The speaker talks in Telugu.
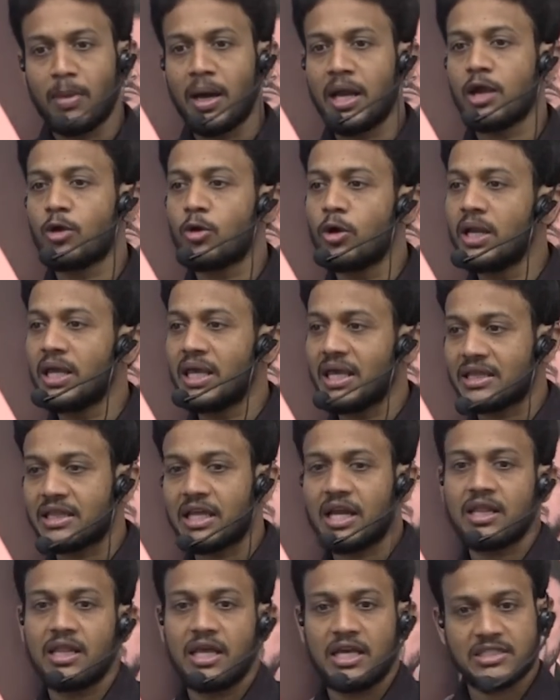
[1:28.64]
మరికొన్ని
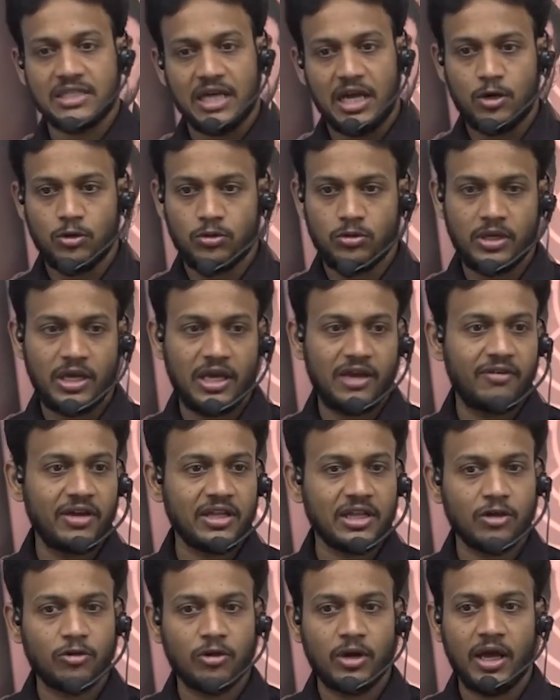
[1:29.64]
ఇతర దేశాలు
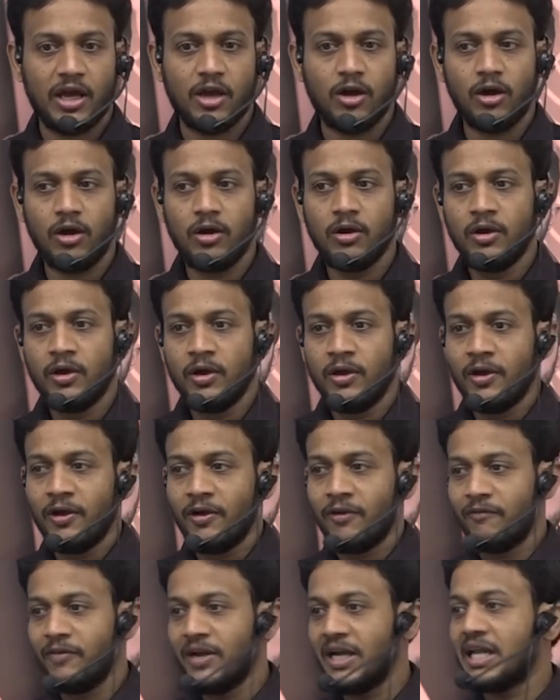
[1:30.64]
ఏవైతే ఉన్నాయో
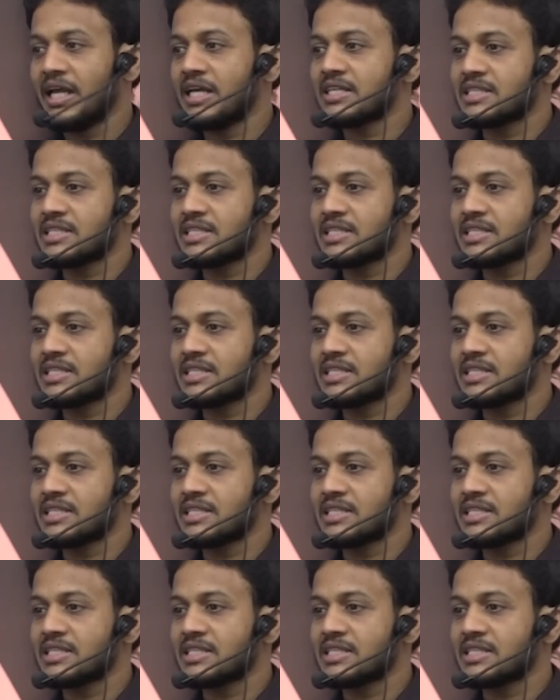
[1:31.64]
వీటికి